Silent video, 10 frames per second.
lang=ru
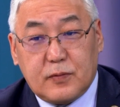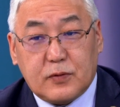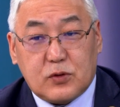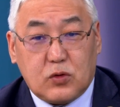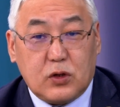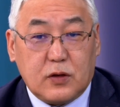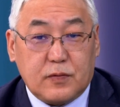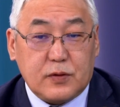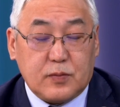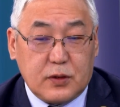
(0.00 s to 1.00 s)
с органов
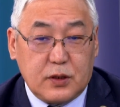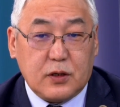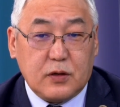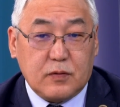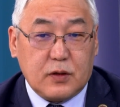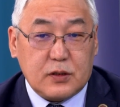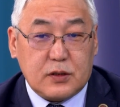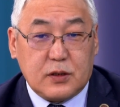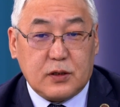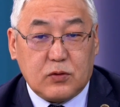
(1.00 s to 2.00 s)
исполнительной
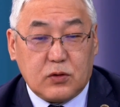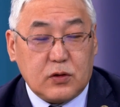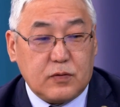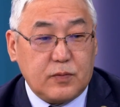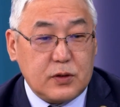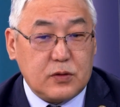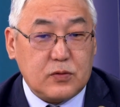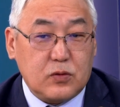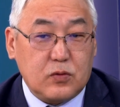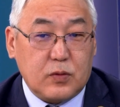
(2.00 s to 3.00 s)
власти, органов местного
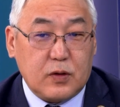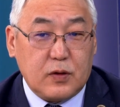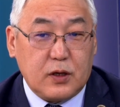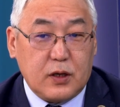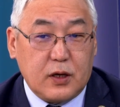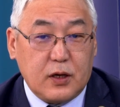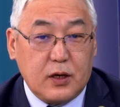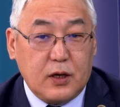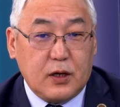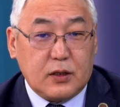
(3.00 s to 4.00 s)
самоуправления.
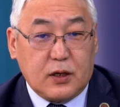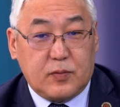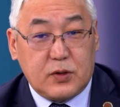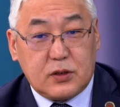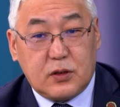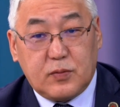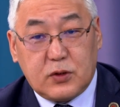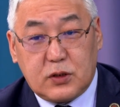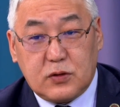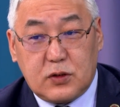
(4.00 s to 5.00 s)
Комиссии по
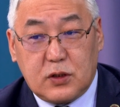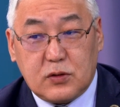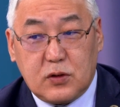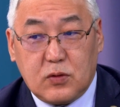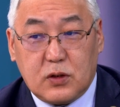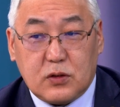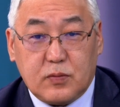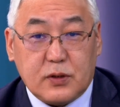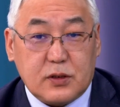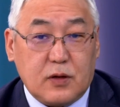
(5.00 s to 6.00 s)
чрезвычайным ситуациям
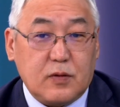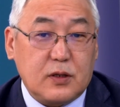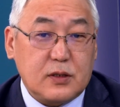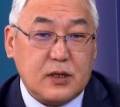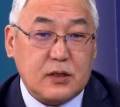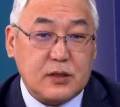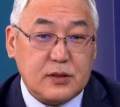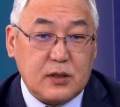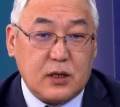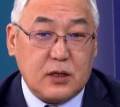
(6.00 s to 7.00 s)
поставлена
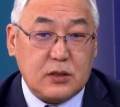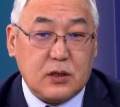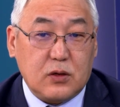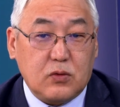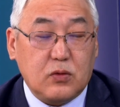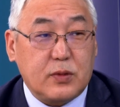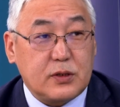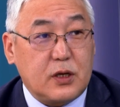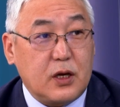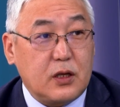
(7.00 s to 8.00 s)
задача о
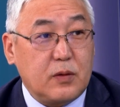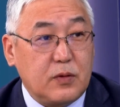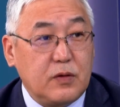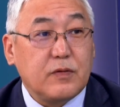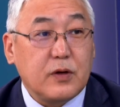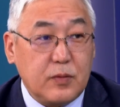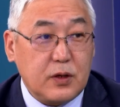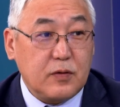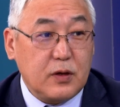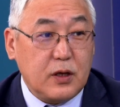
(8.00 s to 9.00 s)
постоянном
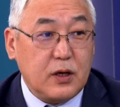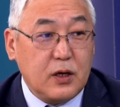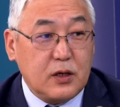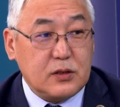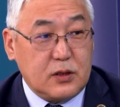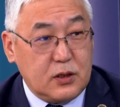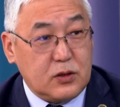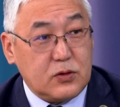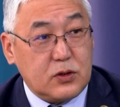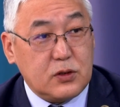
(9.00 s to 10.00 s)
информировании
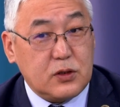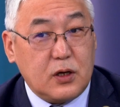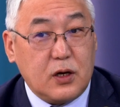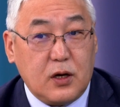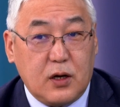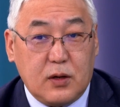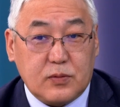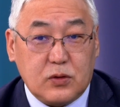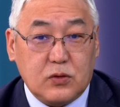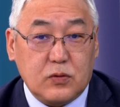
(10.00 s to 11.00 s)
складывающейся
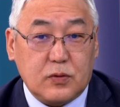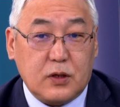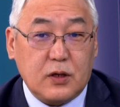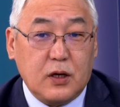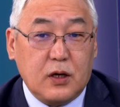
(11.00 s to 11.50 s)
обстановки.